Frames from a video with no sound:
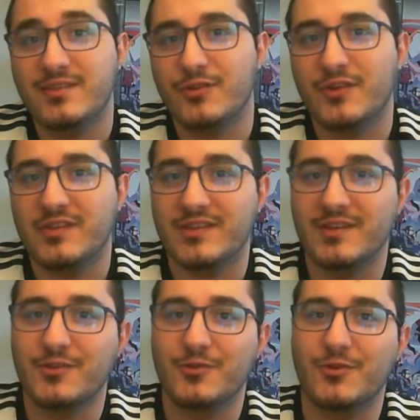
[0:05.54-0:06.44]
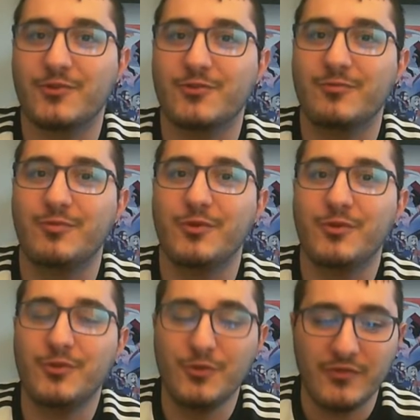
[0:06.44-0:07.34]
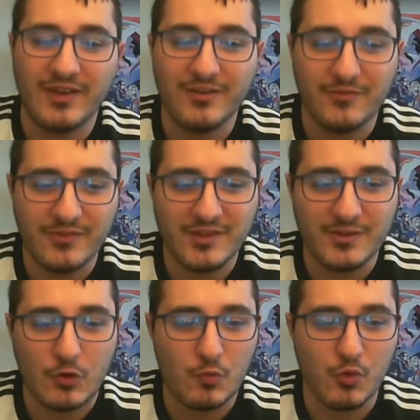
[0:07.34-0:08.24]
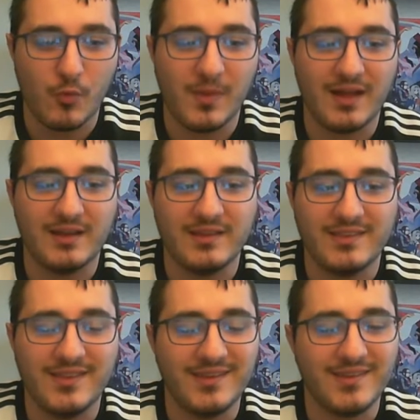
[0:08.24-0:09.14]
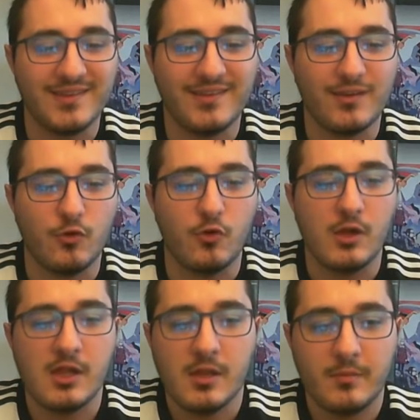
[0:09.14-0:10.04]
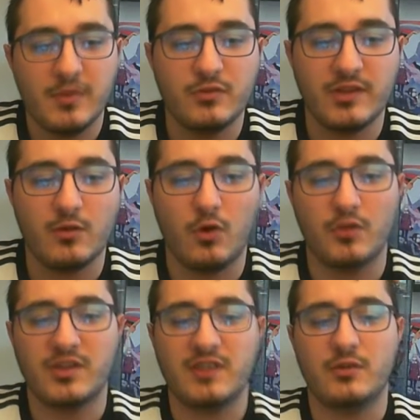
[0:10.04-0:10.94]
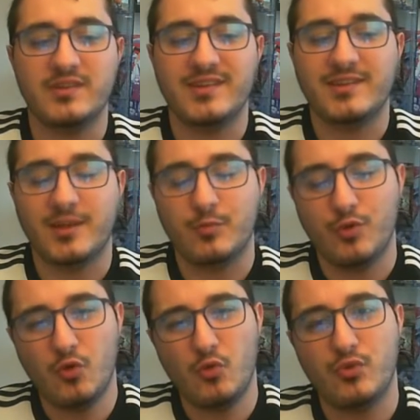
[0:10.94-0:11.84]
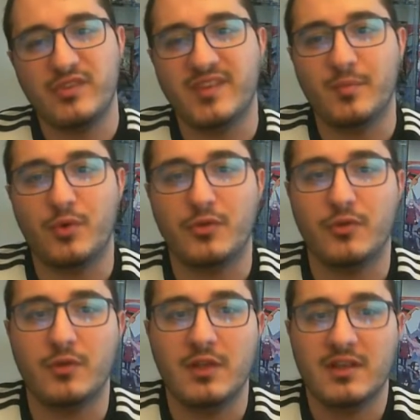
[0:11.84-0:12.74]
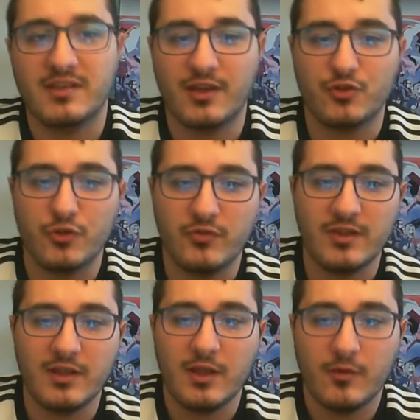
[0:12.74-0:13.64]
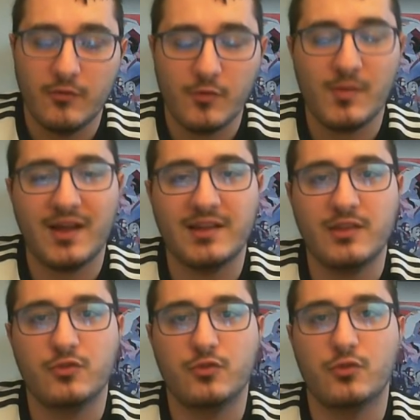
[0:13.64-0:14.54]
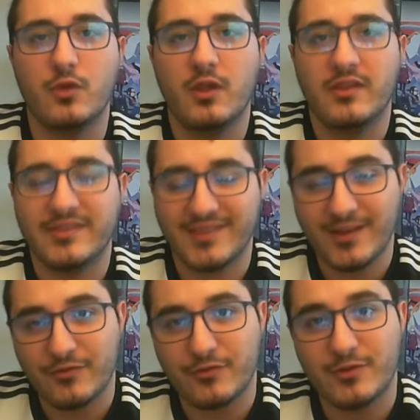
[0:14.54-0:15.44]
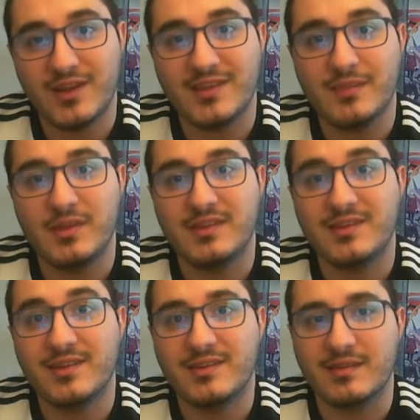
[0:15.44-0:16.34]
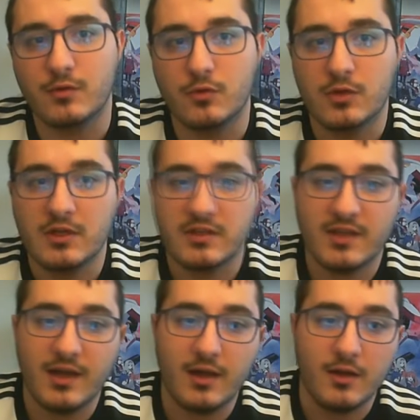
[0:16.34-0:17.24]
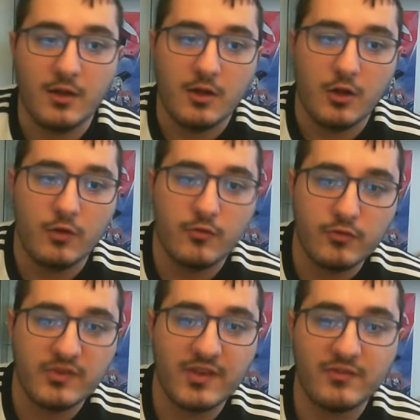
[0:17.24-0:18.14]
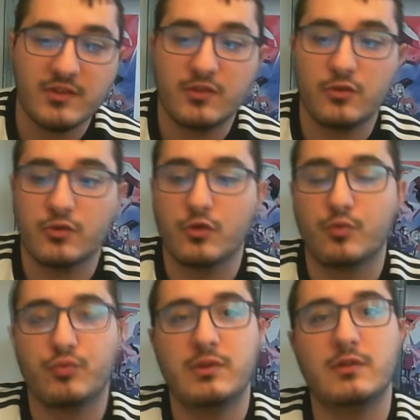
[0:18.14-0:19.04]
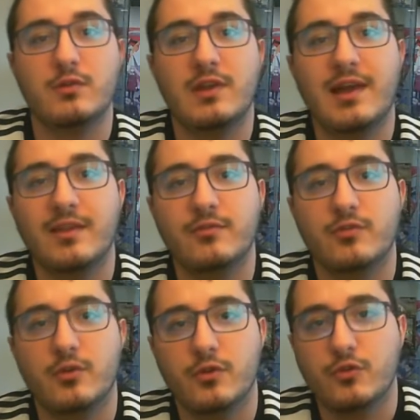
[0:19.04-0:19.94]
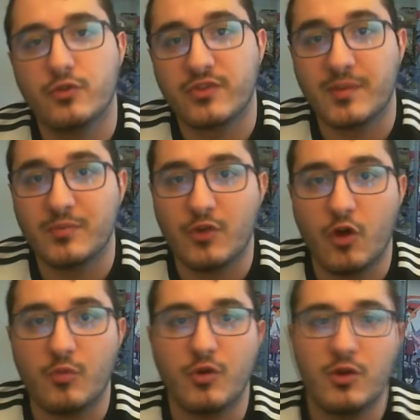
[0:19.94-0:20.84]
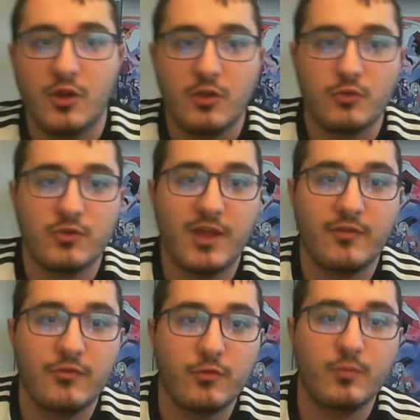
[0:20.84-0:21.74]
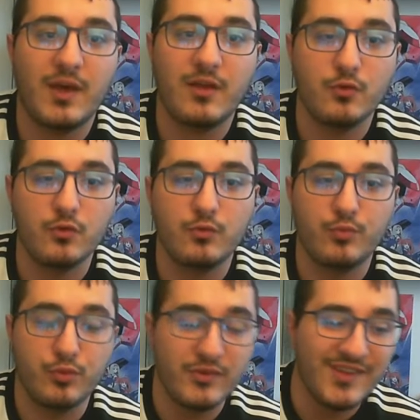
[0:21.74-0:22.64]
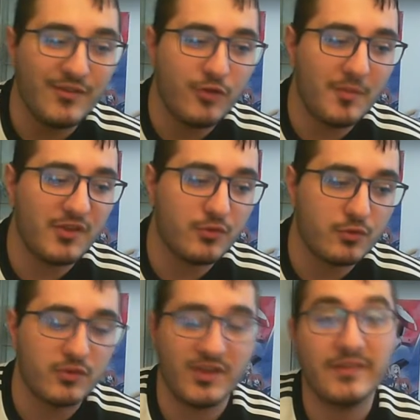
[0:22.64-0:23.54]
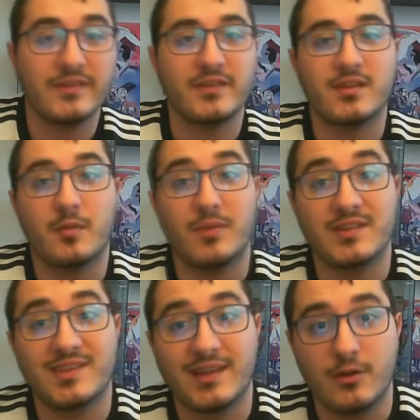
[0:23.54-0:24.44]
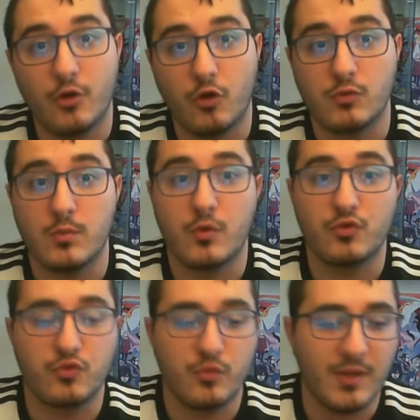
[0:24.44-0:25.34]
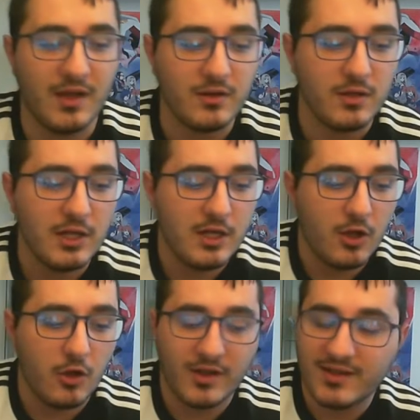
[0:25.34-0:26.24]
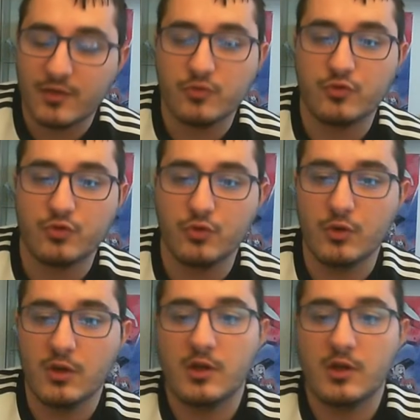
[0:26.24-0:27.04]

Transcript: Soreysan et on se retrouve pour une nouvelle vidéo pour parler d'Eden Zero, mais nous allons rentrer dans des détails beaucoup plus importants car je vais vous parler du staff de l'animé d'Eden Zero car euh, vous savez que depuis le live euh, de septembre, nous n'avons pas eu plus d'informations que ça, c'est-à-dire pas de trailer au moment où je vous parle, euh, rien du tout.